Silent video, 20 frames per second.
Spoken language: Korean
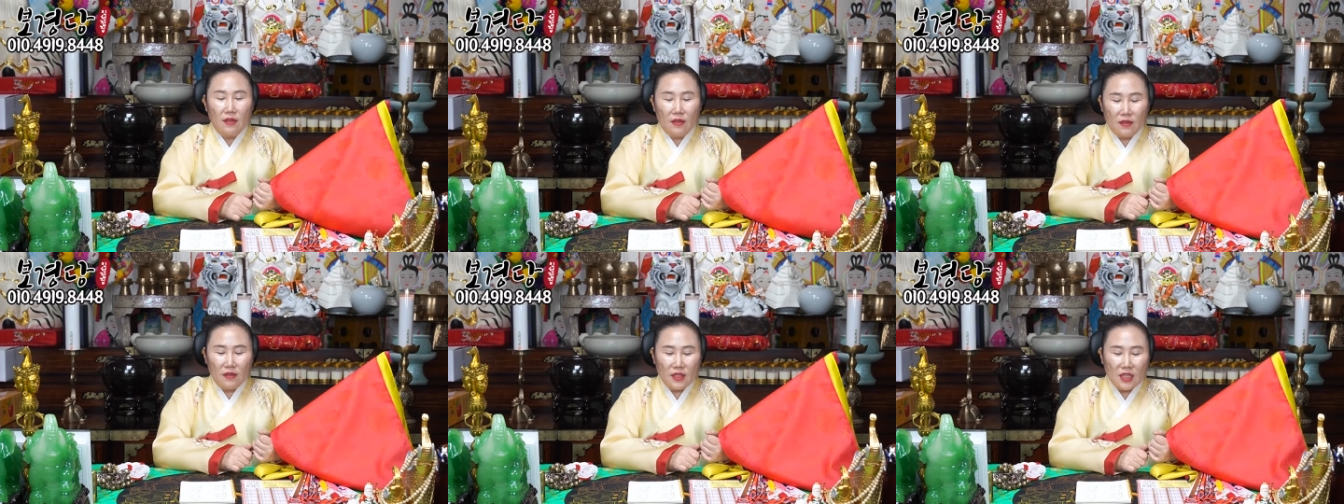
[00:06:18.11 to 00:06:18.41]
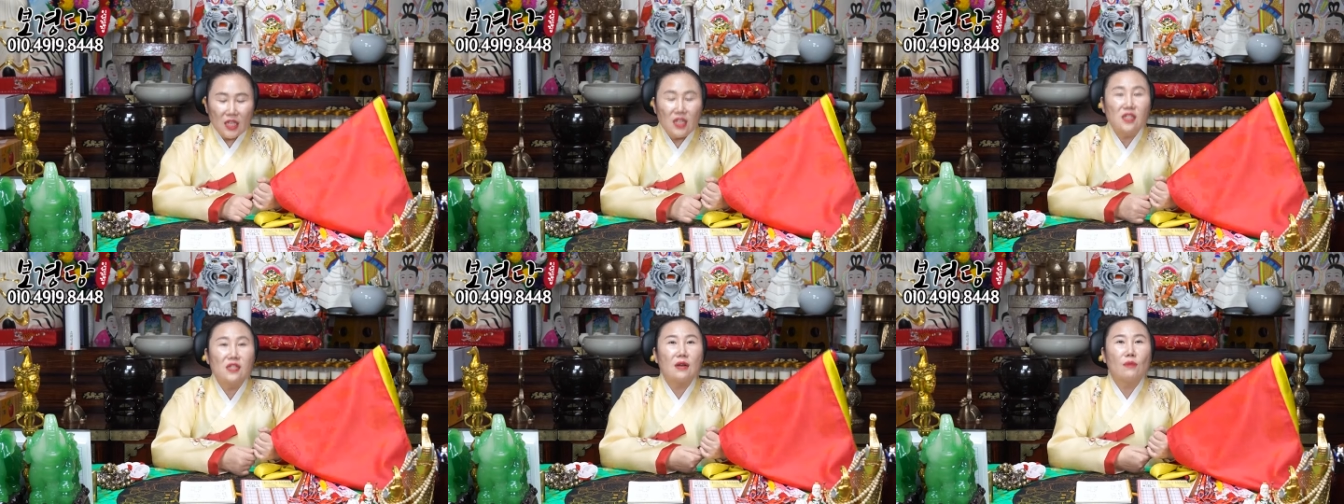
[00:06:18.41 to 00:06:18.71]
어,
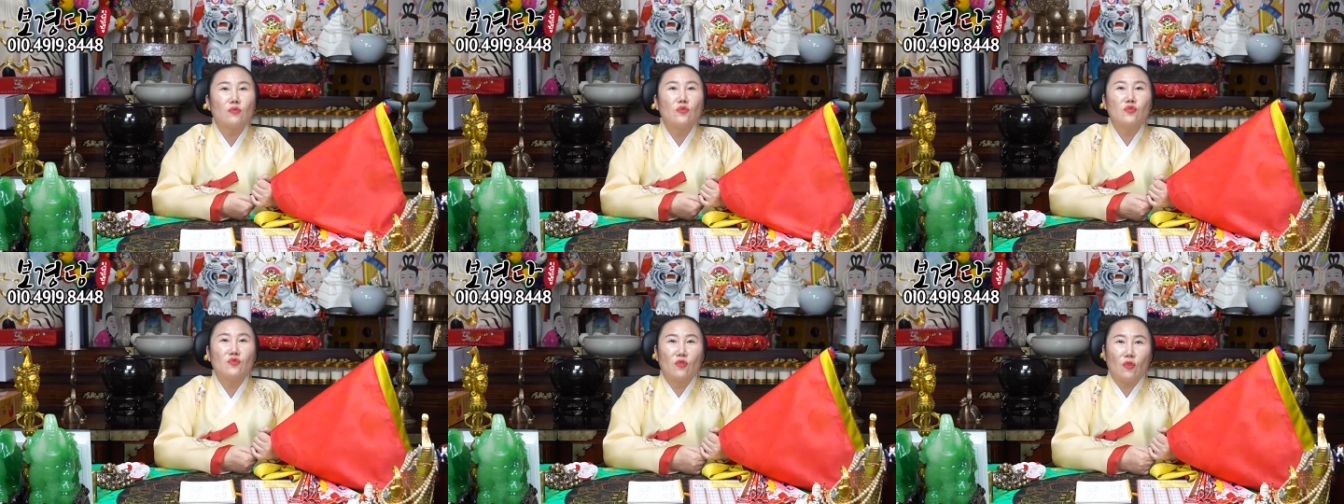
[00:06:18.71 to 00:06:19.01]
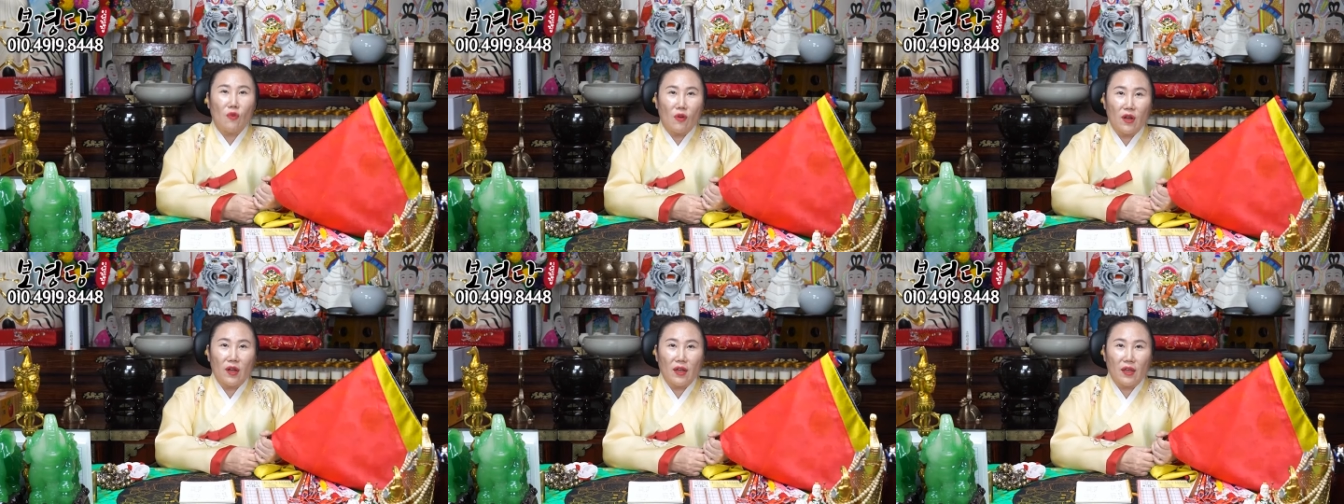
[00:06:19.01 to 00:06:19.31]
일을 안물고
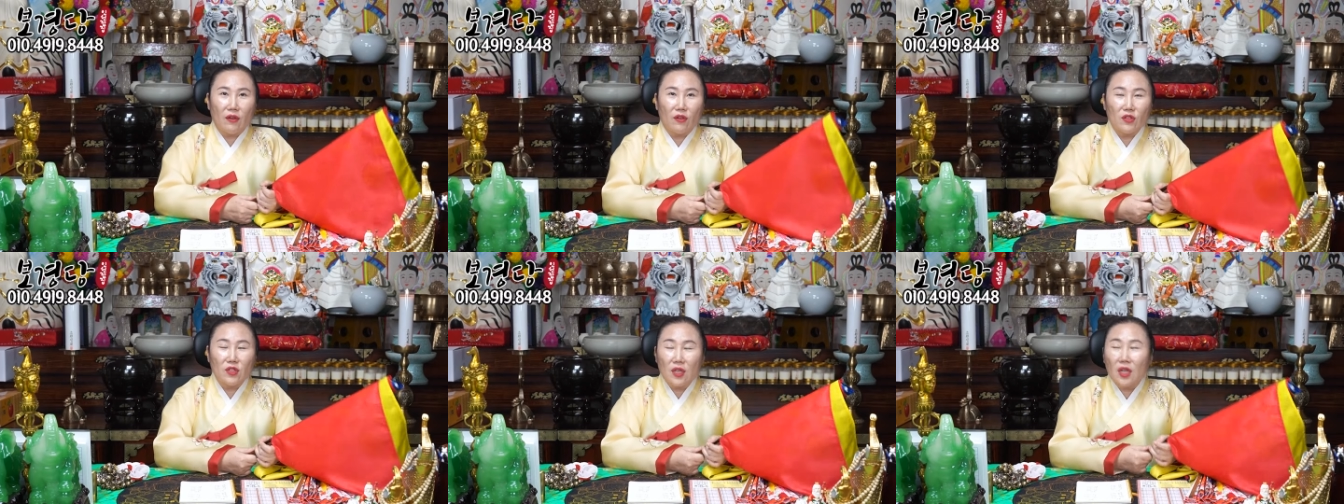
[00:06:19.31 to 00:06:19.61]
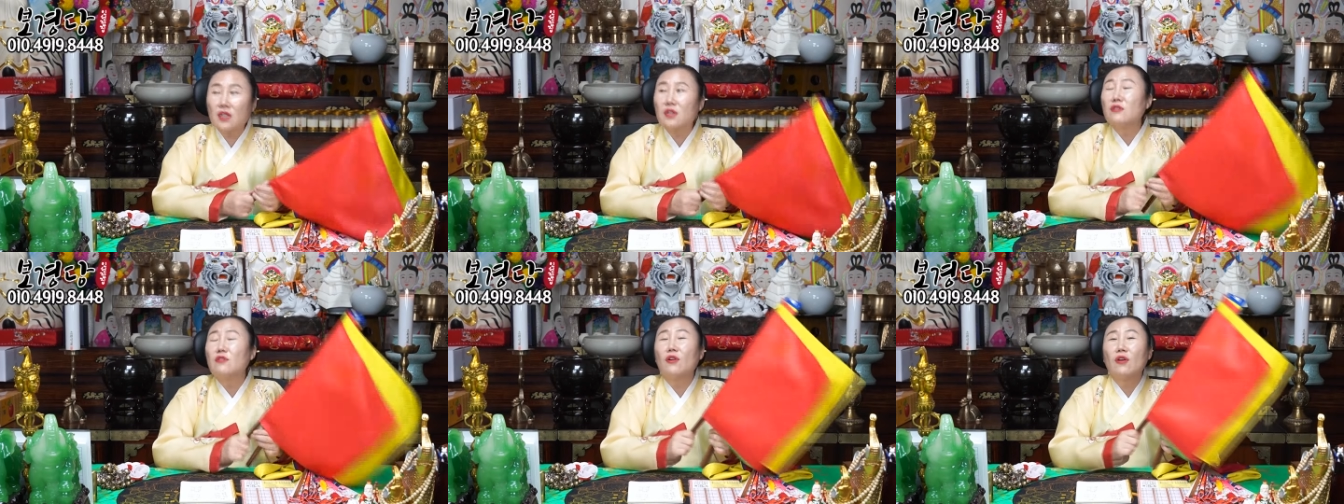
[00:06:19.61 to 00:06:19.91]
건강해.
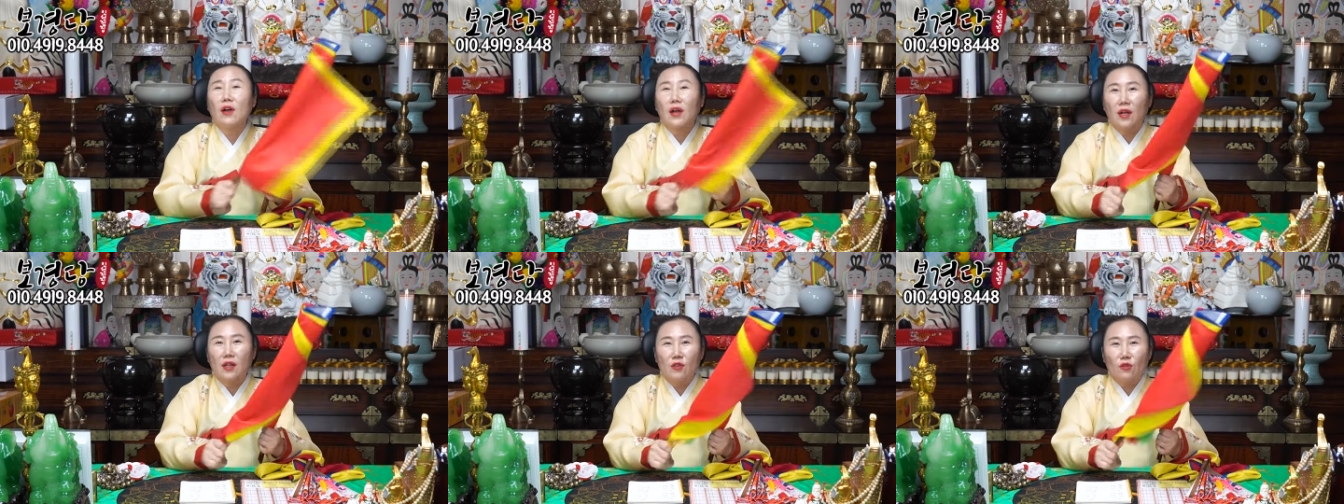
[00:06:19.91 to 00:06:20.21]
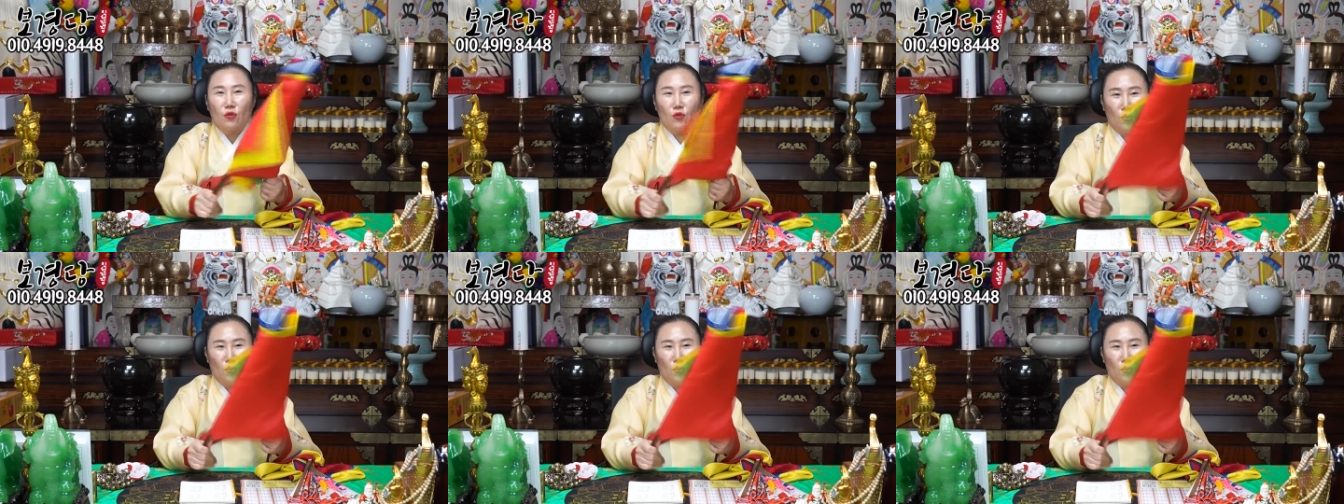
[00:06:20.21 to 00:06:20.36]
어떻게든 건강하려고